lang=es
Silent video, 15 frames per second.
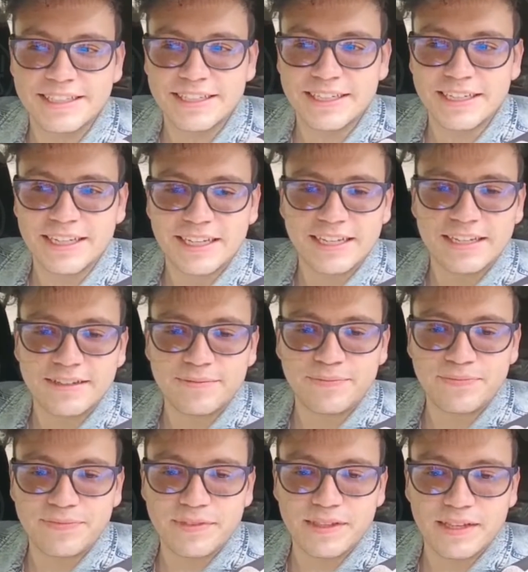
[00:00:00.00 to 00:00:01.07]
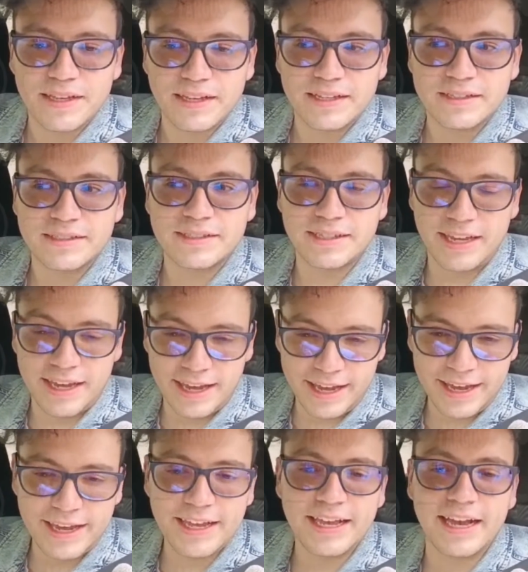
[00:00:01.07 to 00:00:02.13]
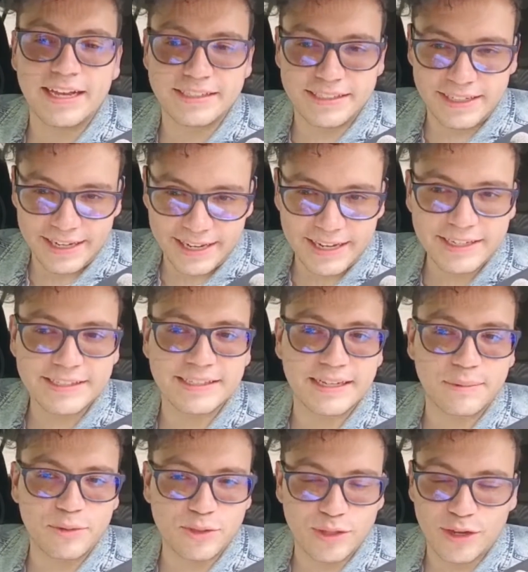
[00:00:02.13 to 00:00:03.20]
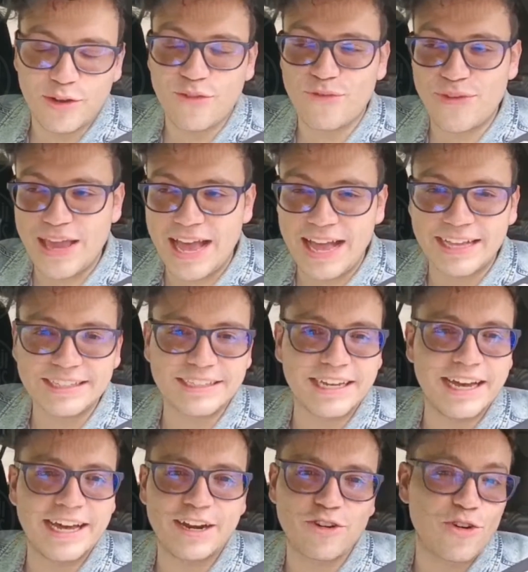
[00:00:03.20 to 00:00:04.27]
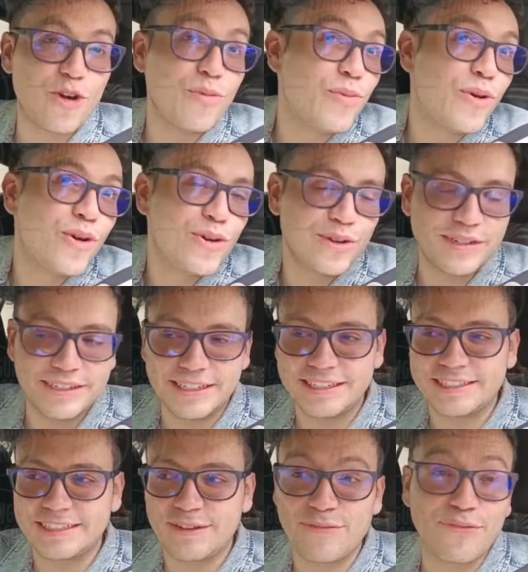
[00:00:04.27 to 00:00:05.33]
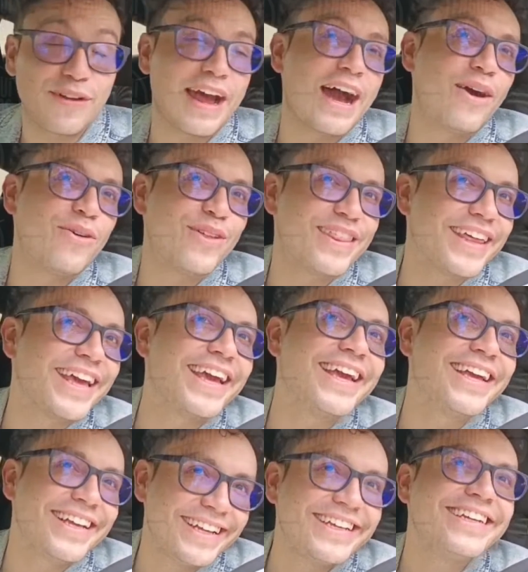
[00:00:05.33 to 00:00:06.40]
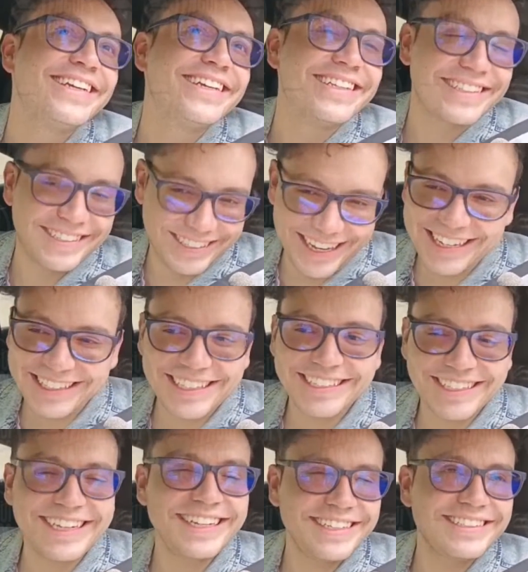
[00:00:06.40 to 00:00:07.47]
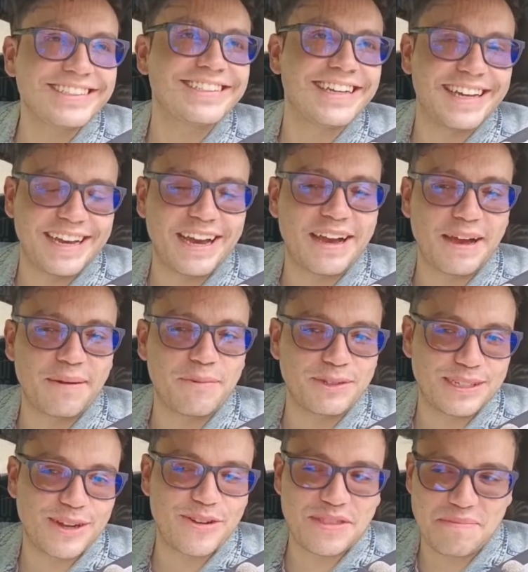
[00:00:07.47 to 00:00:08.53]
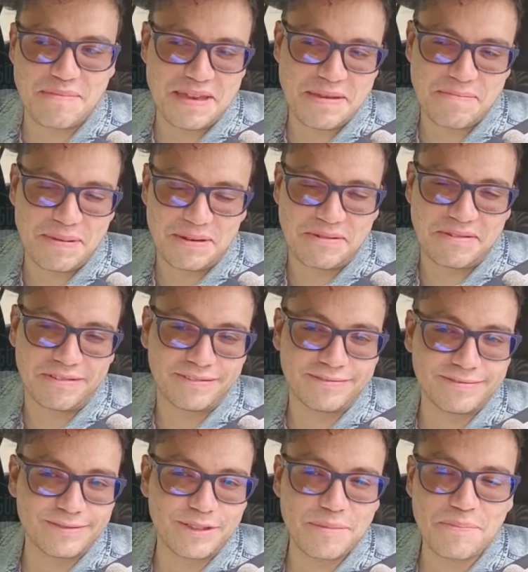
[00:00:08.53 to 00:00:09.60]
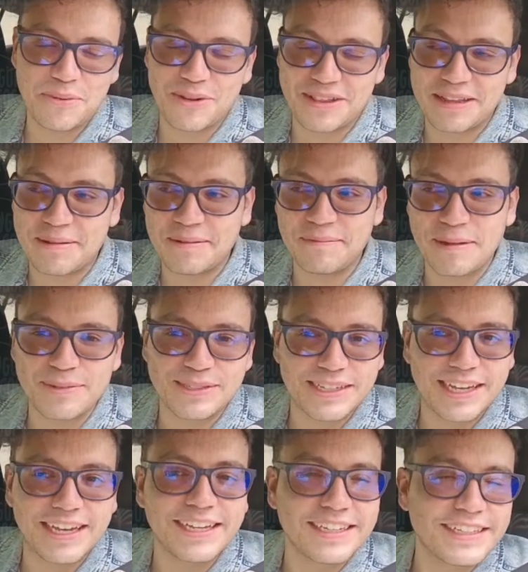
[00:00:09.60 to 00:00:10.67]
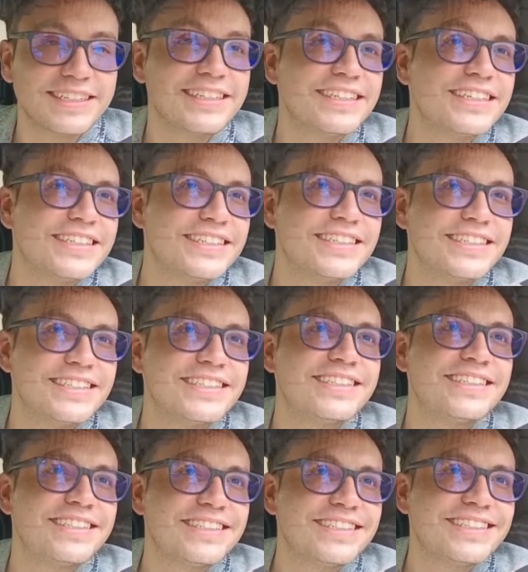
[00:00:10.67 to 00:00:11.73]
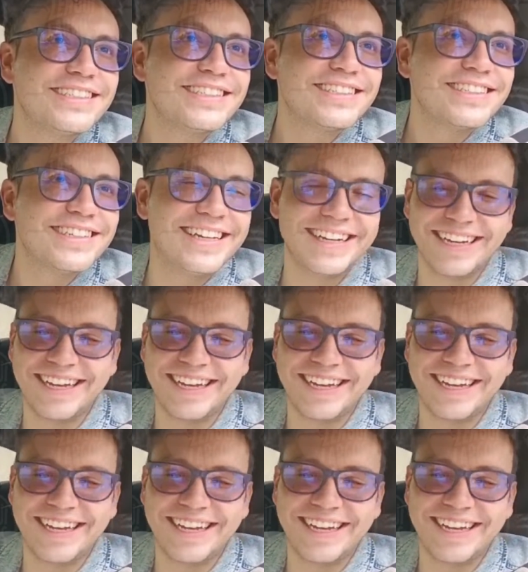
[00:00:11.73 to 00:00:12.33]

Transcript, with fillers: ¿Sobre abuso de, Sí, así es, abuso de confianza, robo, este fraude. Sí, sí, sí, se abusaron de mí, pero no importa, vamos a... Ay, que el otro, ya abusaron de mí.